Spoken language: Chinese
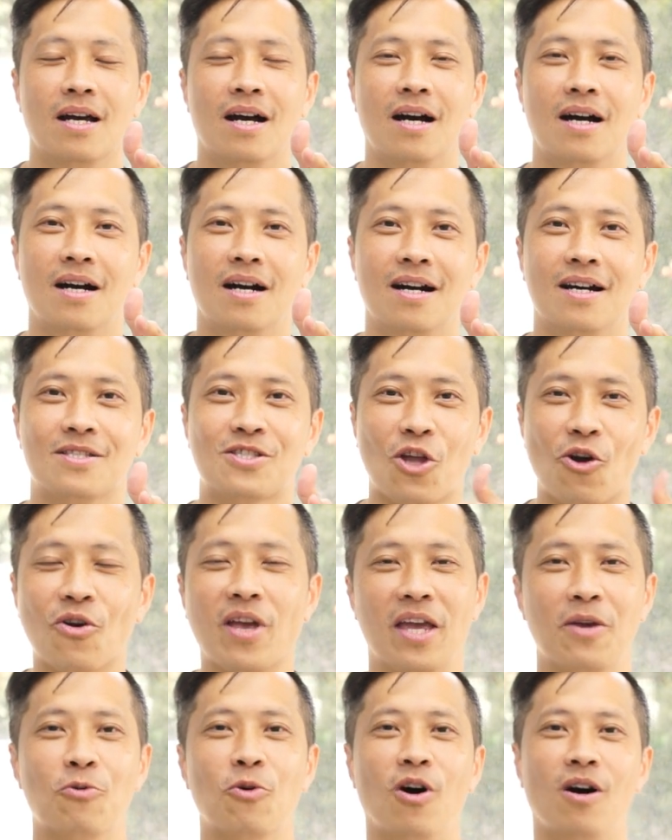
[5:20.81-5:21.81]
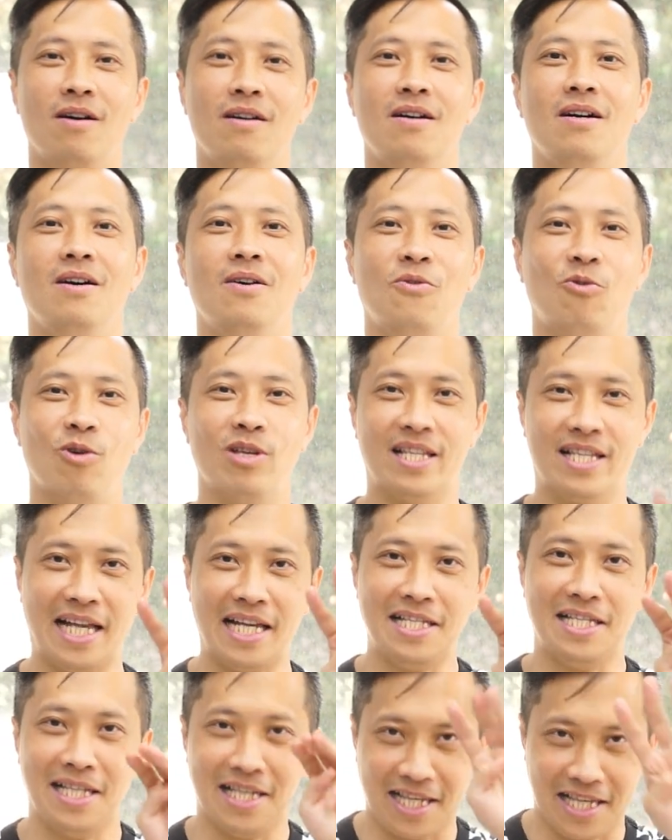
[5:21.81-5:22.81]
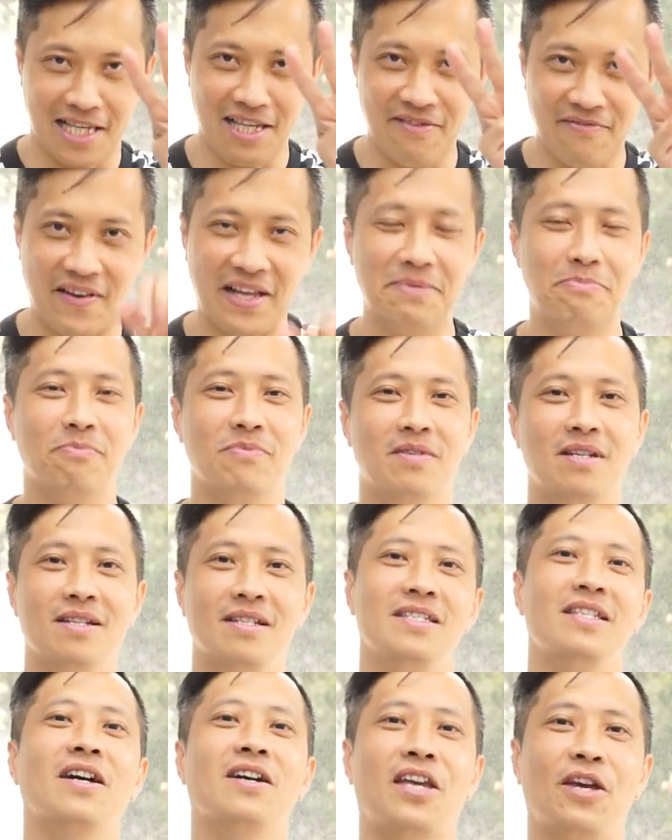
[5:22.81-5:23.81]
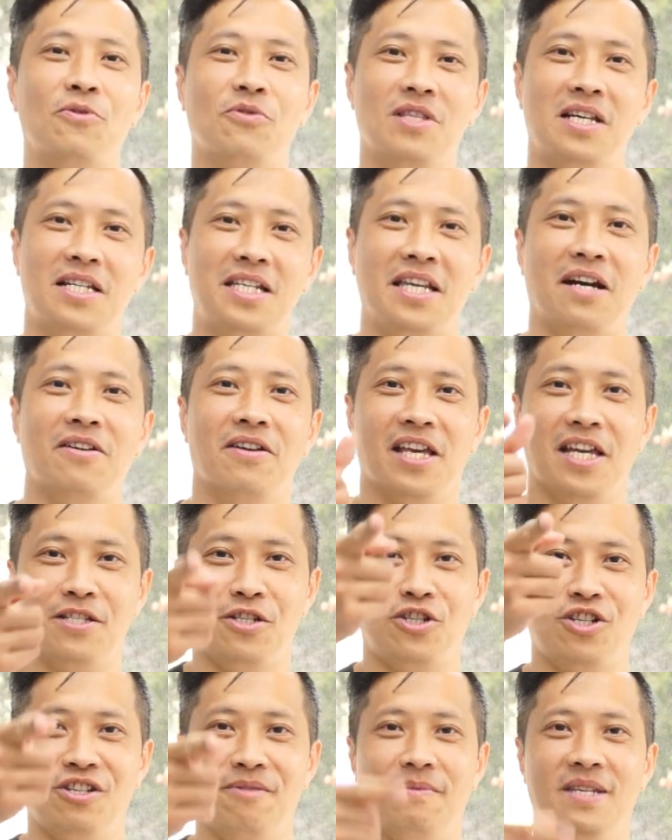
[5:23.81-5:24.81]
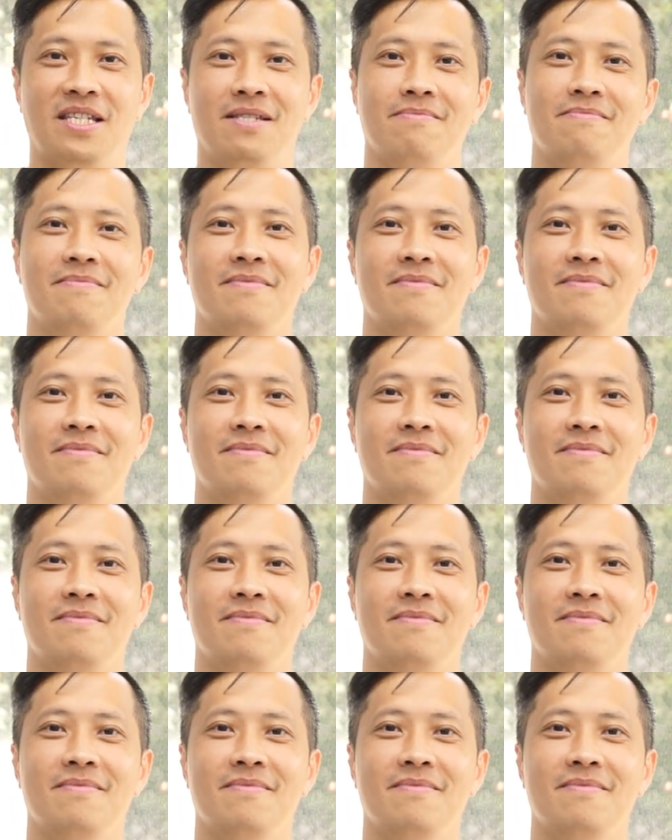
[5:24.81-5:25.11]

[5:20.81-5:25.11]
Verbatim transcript: 呃，都给我，我三十四分要给我的教练 Jimmy，